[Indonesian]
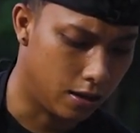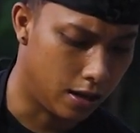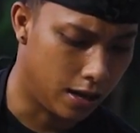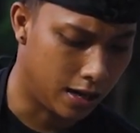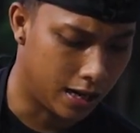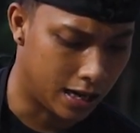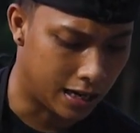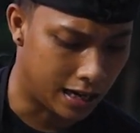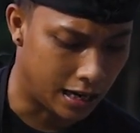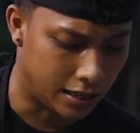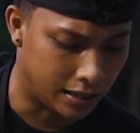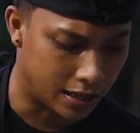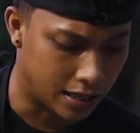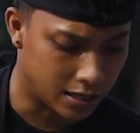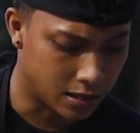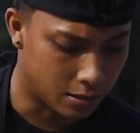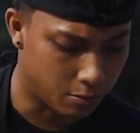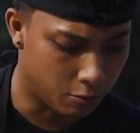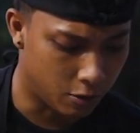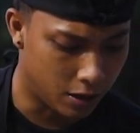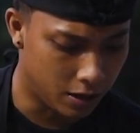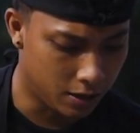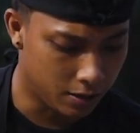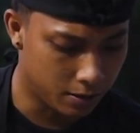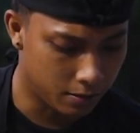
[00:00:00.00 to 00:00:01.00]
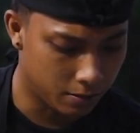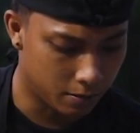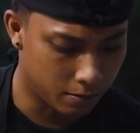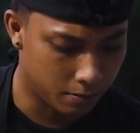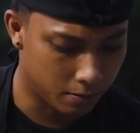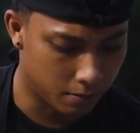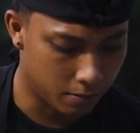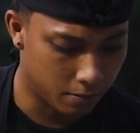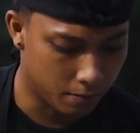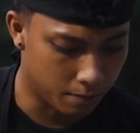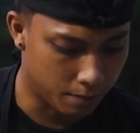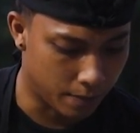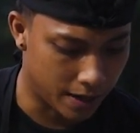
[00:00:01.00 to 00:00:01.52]
agar rata semua
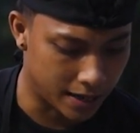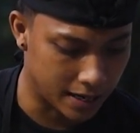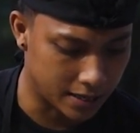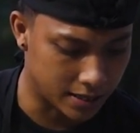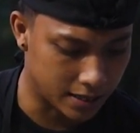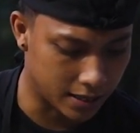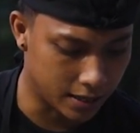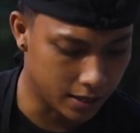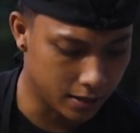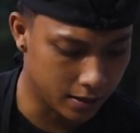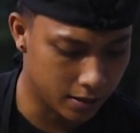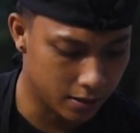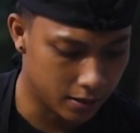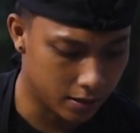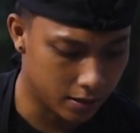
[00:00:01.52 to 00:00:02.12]
panasnya